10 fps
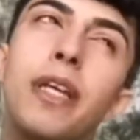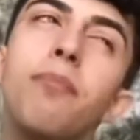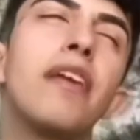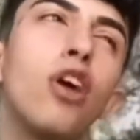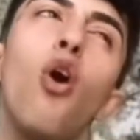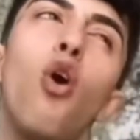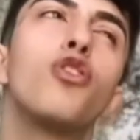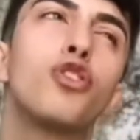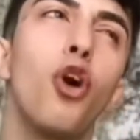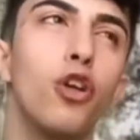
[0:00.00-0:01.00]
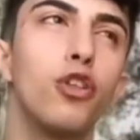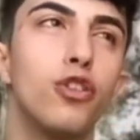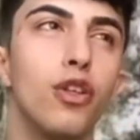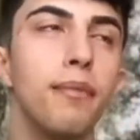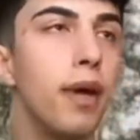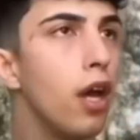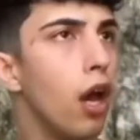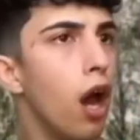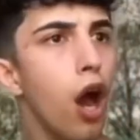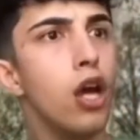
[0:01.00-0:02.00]
bir meteor Ay, gördüm. Meteor,
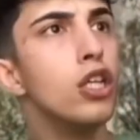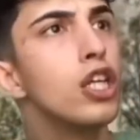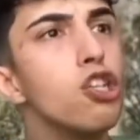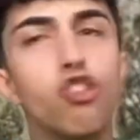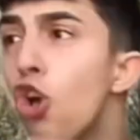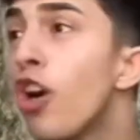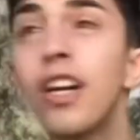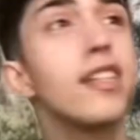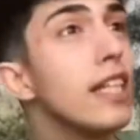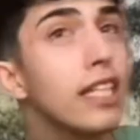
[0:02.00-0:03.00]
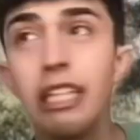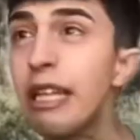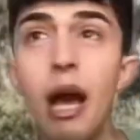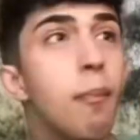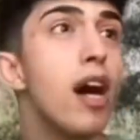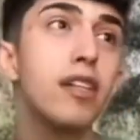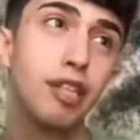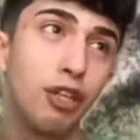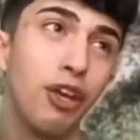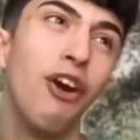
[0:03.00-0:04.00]
Kız yok kasadakinden
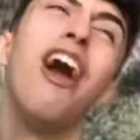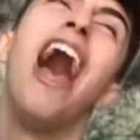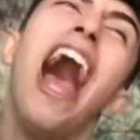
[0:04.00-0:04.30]
bahsediyor.